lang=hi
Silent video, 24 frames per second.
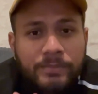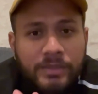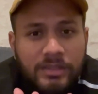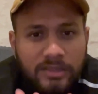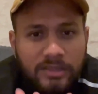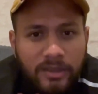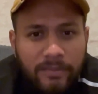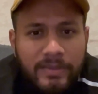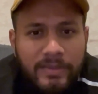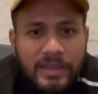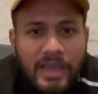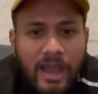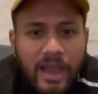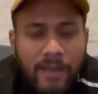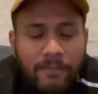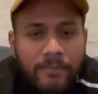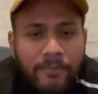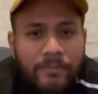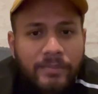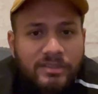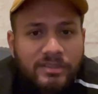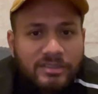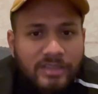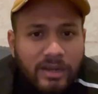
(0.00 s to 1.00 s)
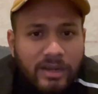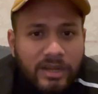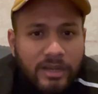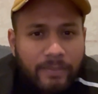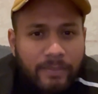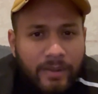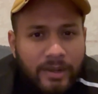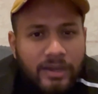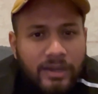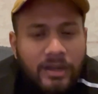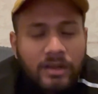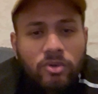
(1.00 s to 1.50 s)
तभी आप अपने साथ
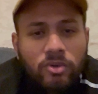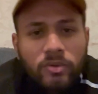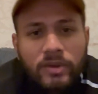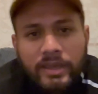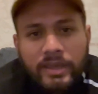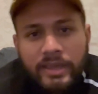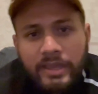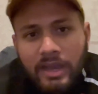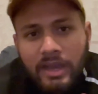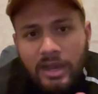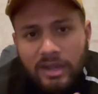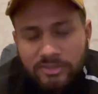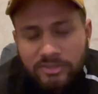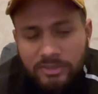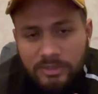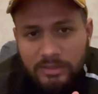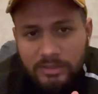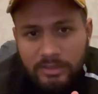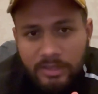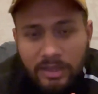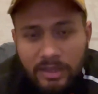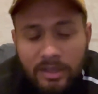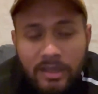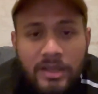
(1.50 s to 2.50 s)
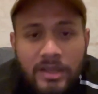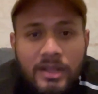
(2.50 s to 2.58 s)
डिपेंडेंट को लेके आ सकते हैं